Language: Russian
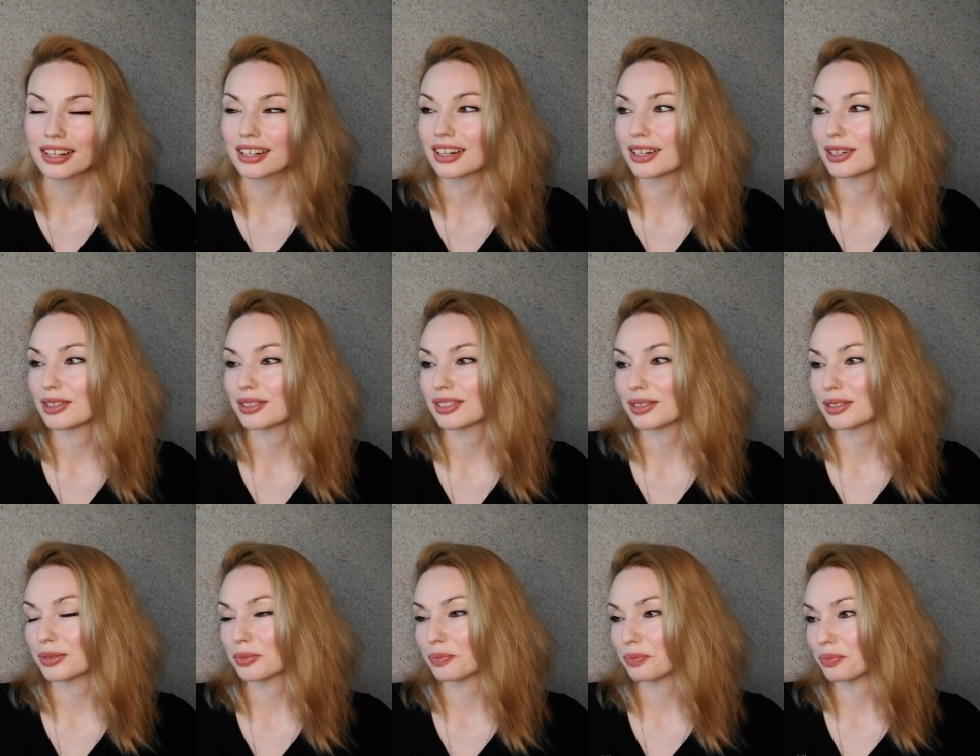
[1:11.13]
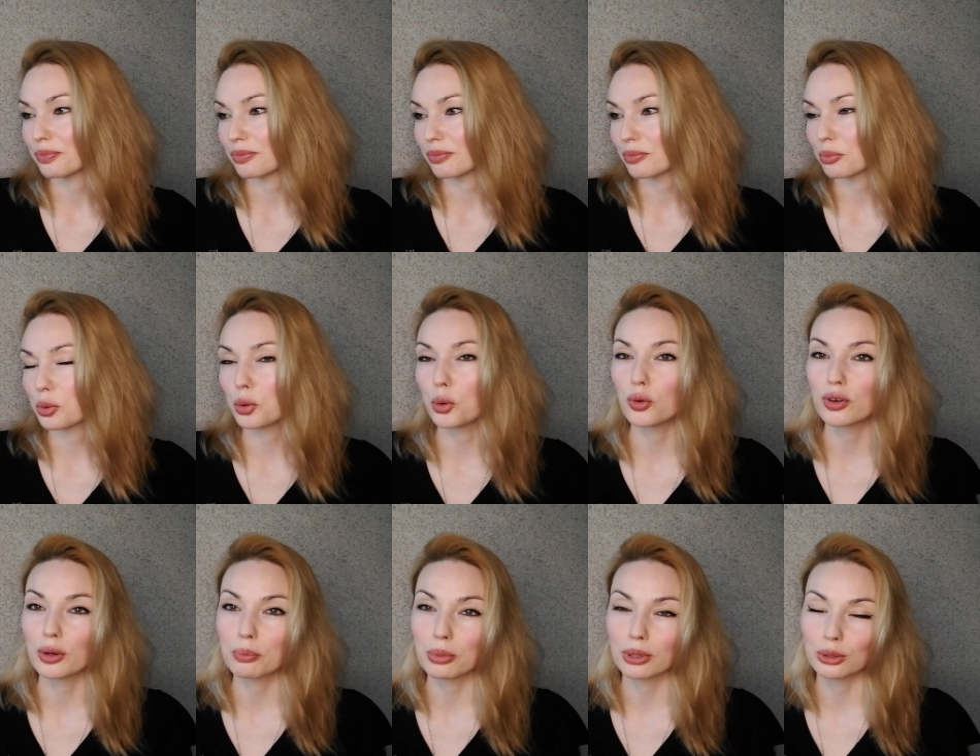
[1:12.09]
как э,
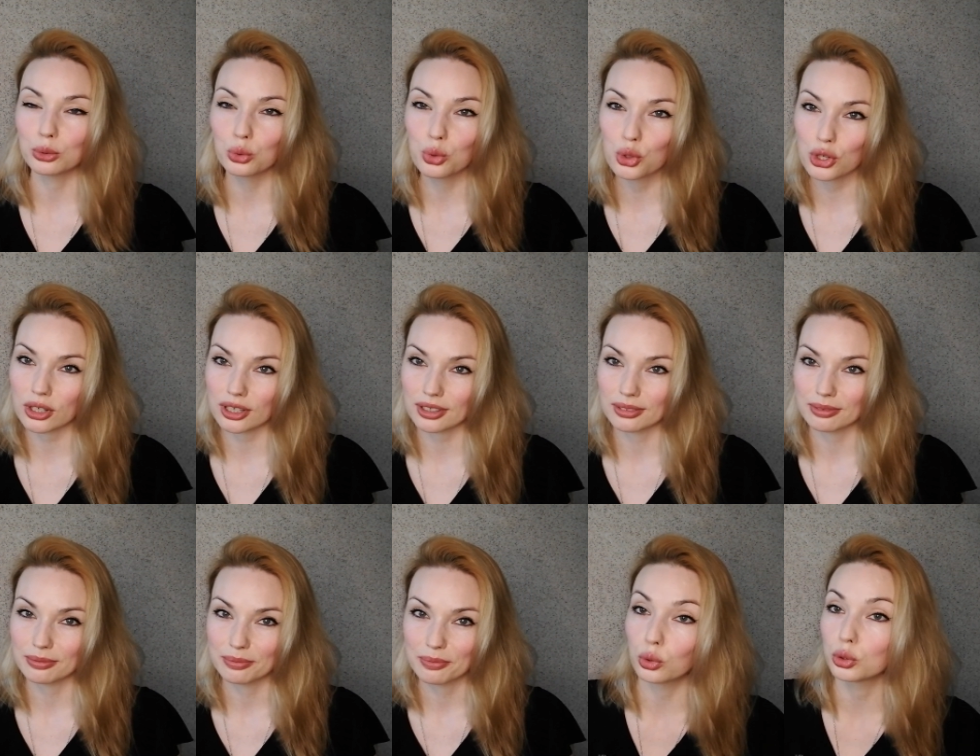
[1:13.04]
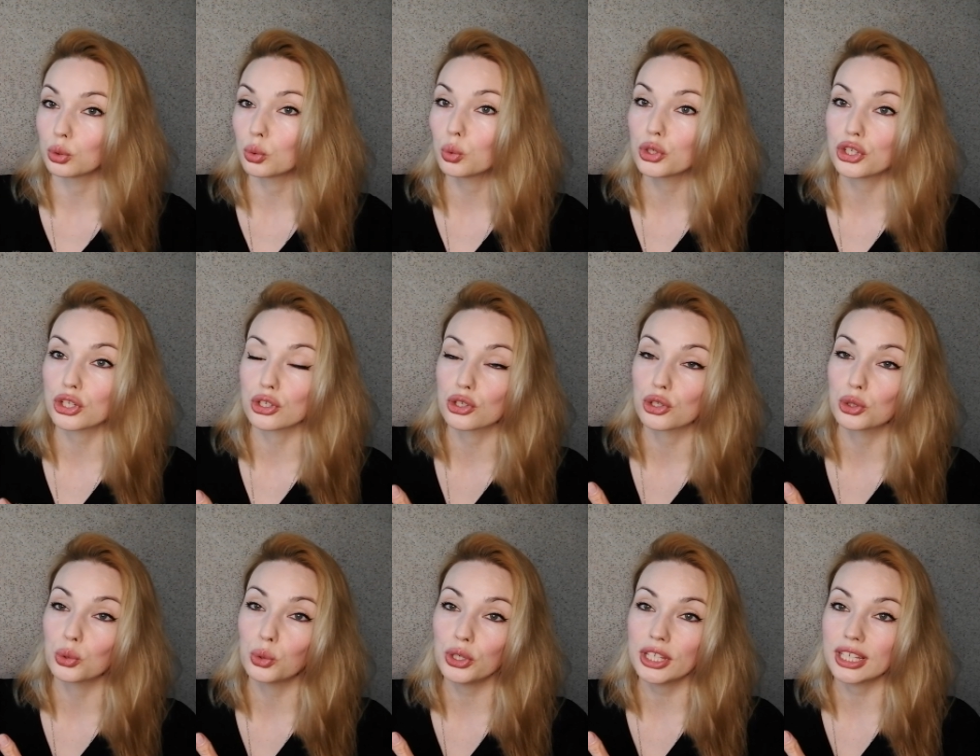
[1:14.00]
пуховая подушка. Он очень
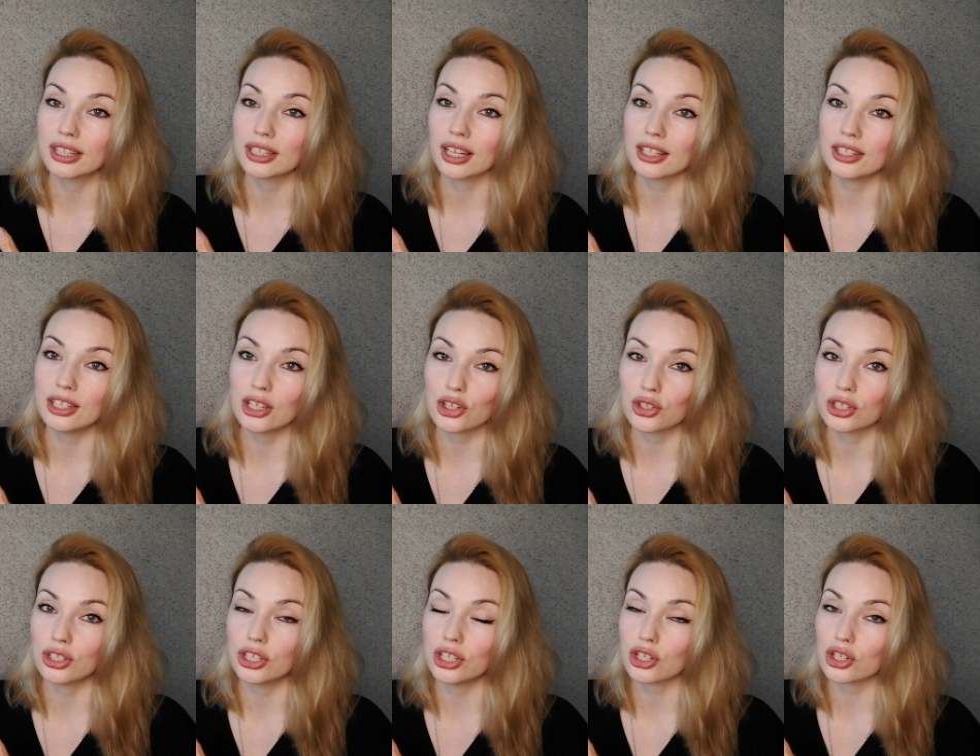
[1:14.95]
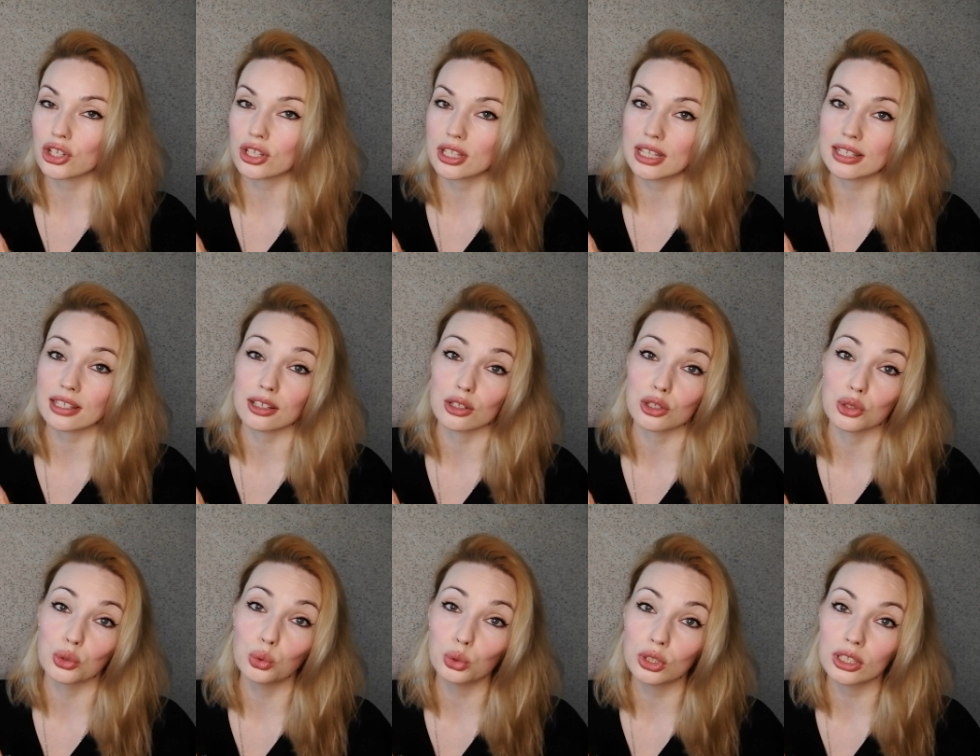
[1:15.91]
стойкий, на одежде держится несколько
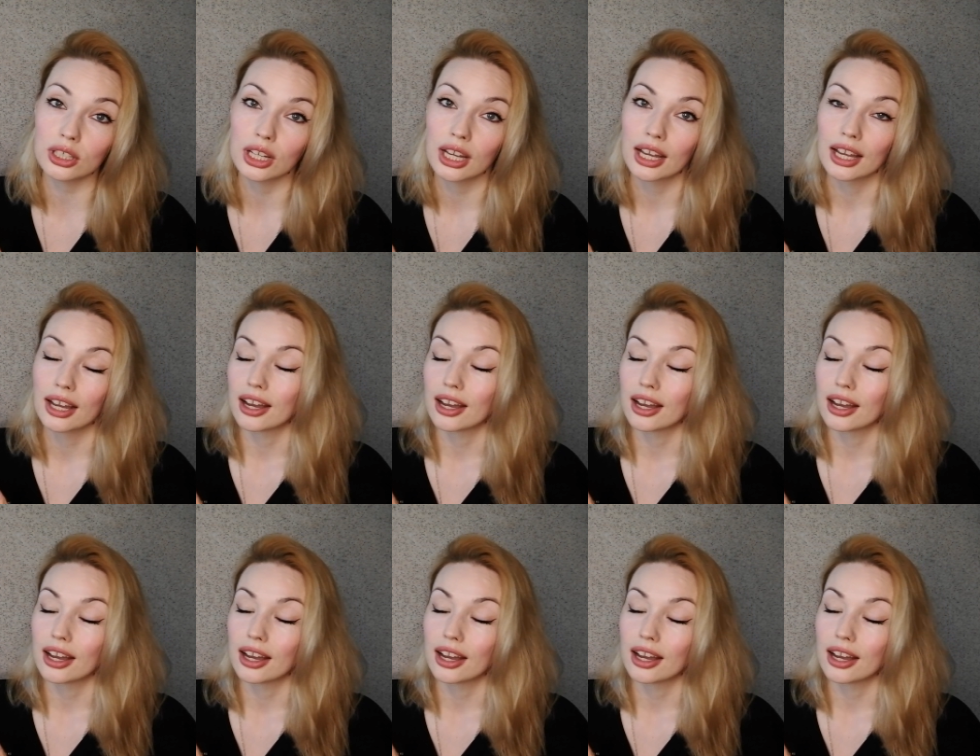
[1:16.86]
суток.